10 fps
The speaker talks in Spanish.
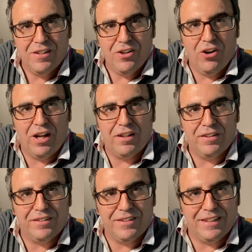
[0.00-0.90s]
Hola.
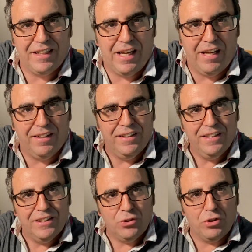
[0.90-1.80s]
¿Eh?
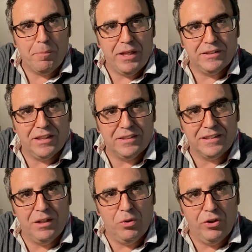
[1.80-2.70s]
¿Tú qué piensas,
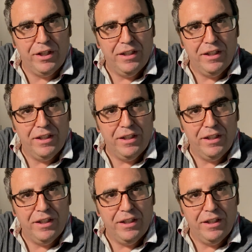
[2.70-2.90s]
Kiwi?